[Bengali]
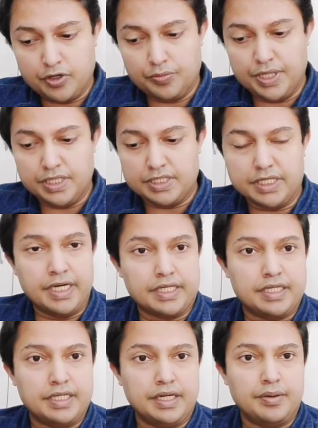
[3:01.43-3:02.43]
টু বি যে
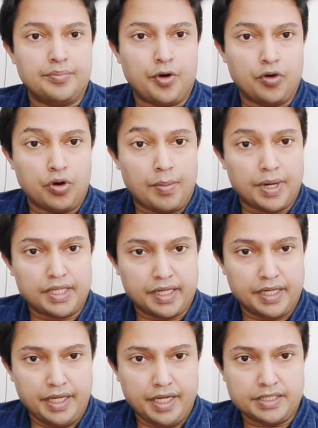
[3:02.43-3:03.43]
একটি পণ্য আমার
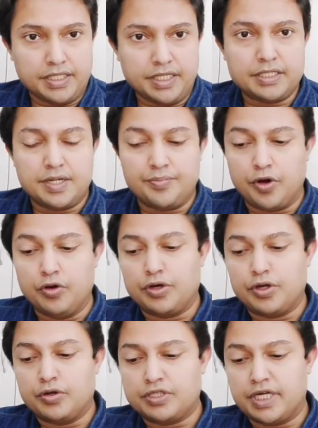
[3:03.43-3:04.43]
থেকে নিয়েছে সে
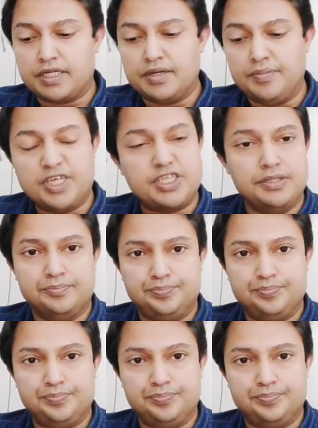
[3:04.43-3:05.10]
পণ্যটি হচ্ছে একটি মেশিন